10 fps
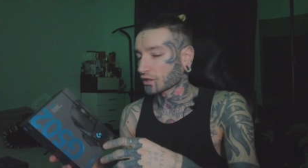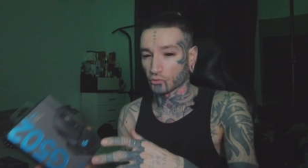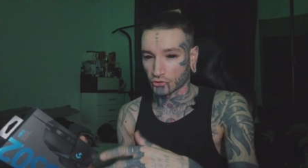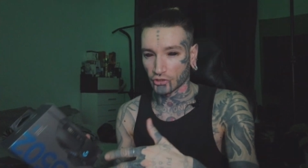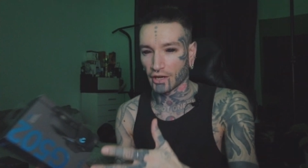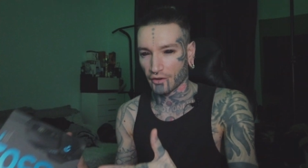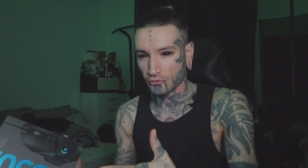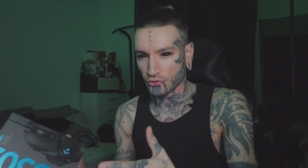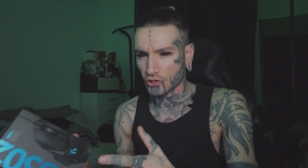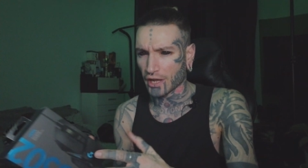se continuerà a
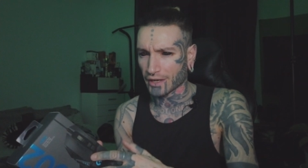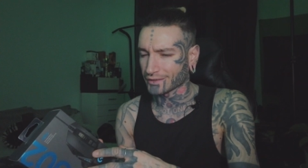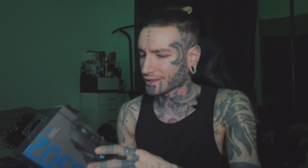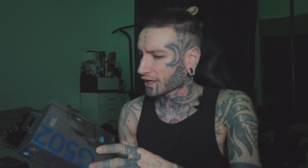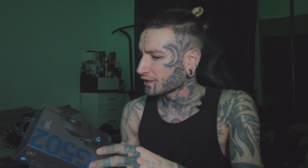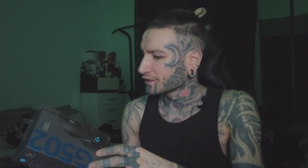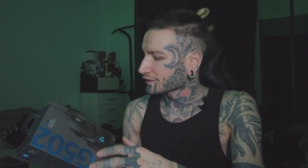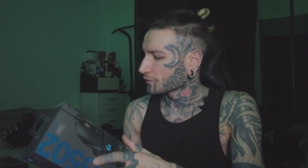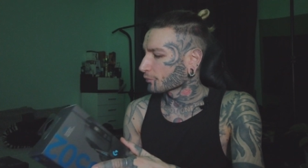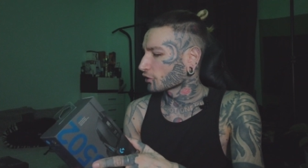funzionare andrà
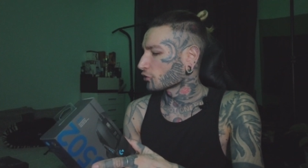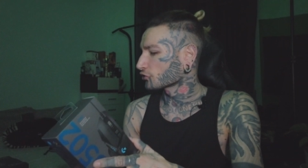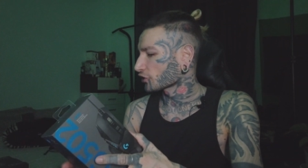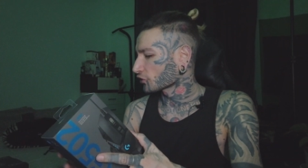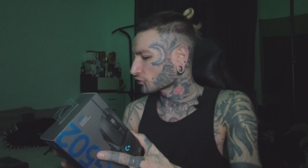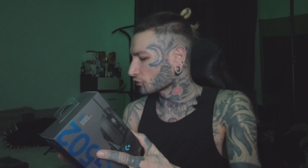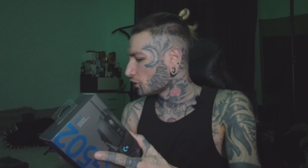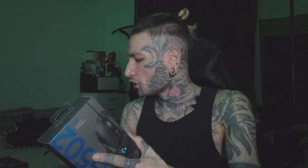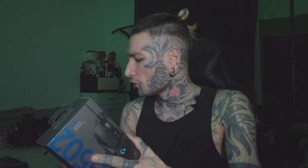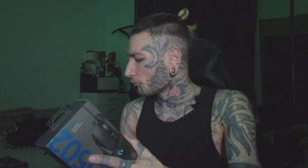sempre nello
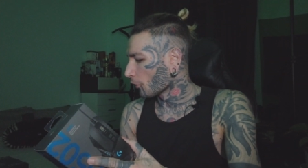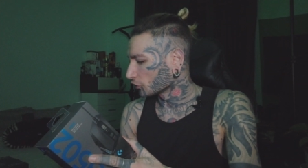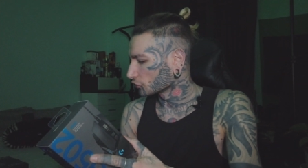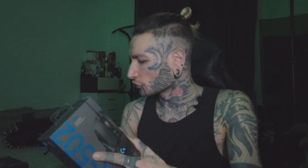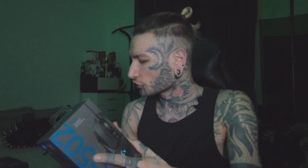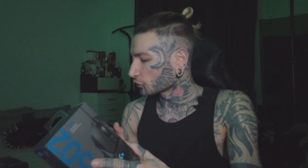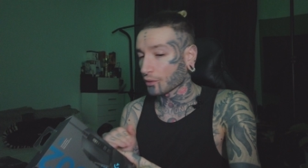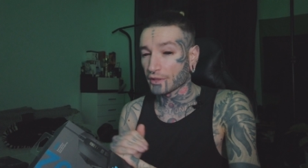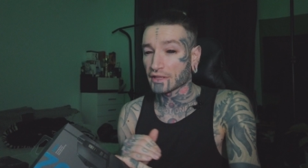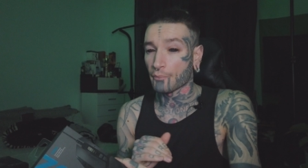stesso modo.
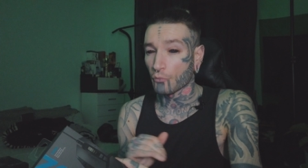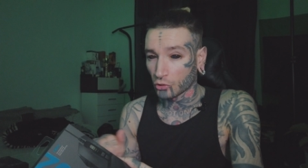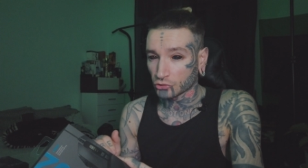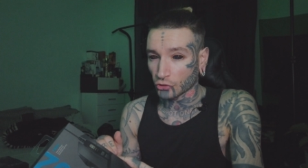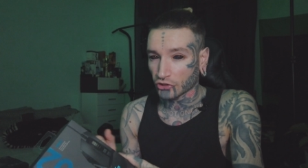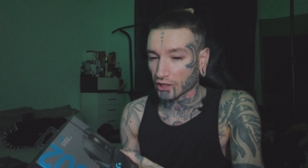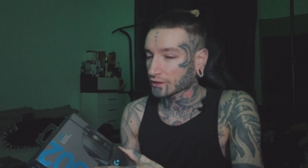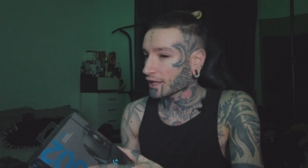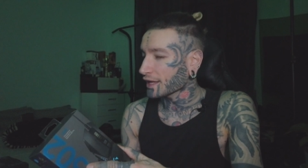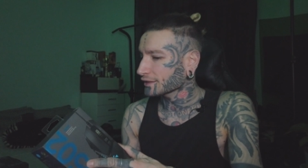Sicuramente è molto
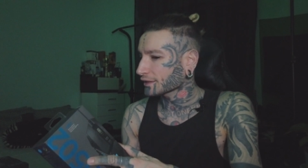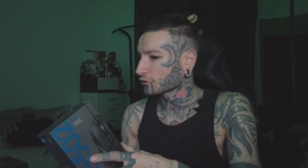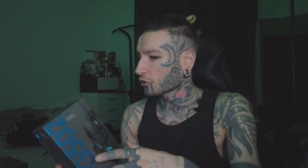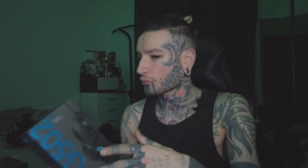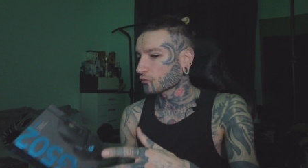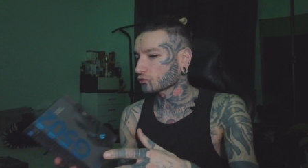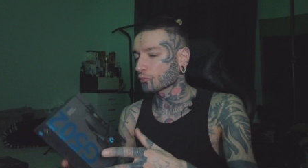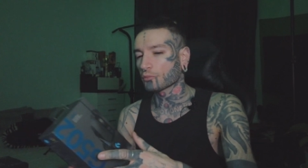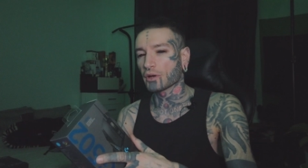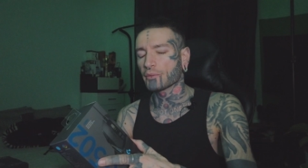scattante, non ho più avuto
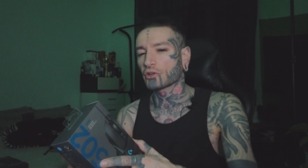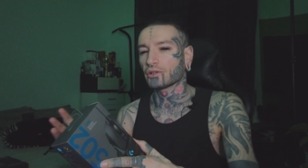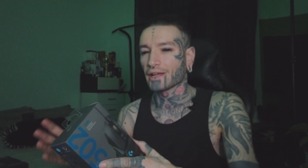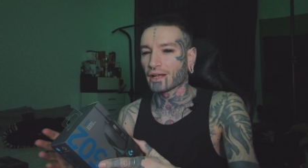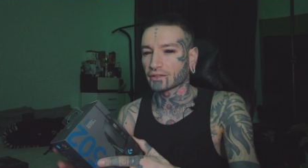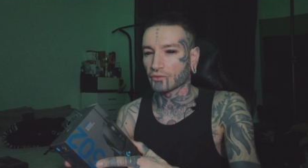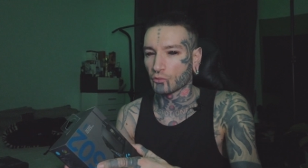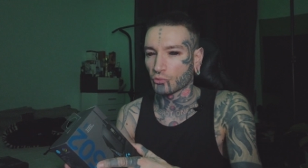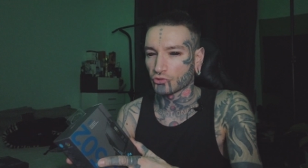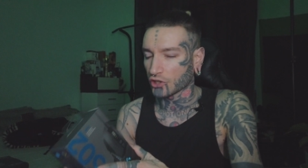problemi, con gli altri
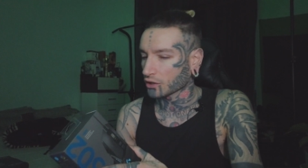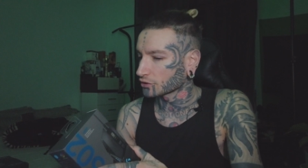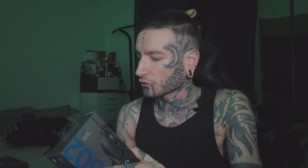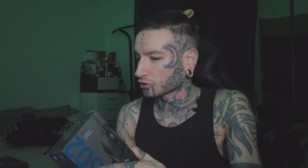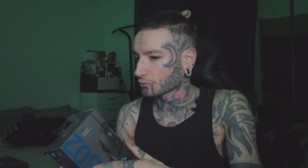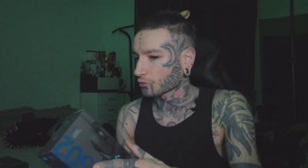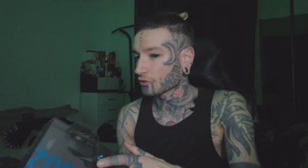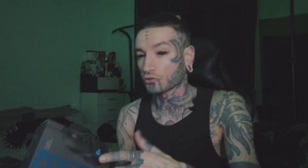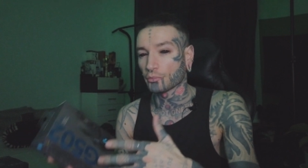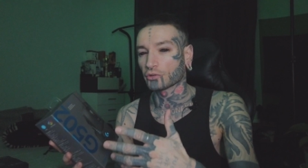avevo un sacco di volte
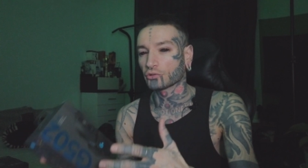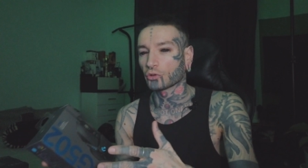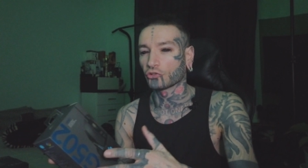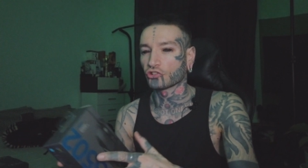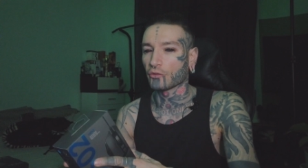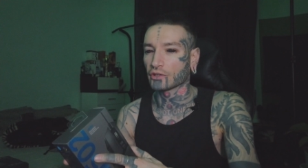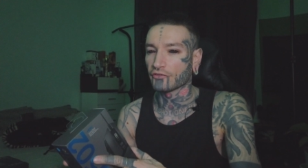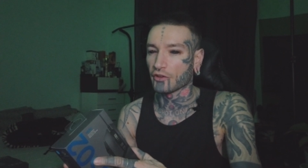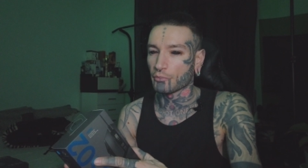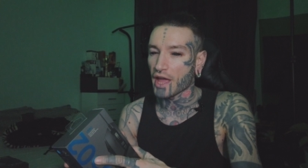problemi, soprattutto quando giocavo ad
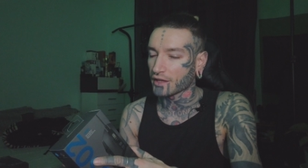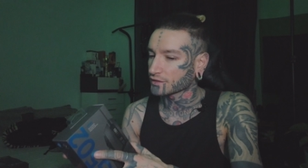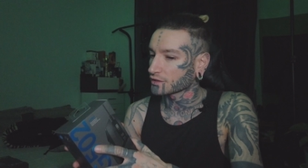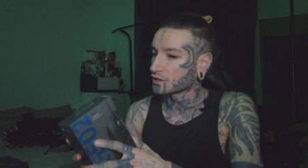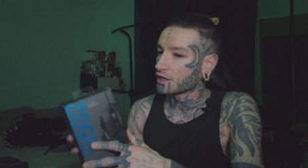FPS,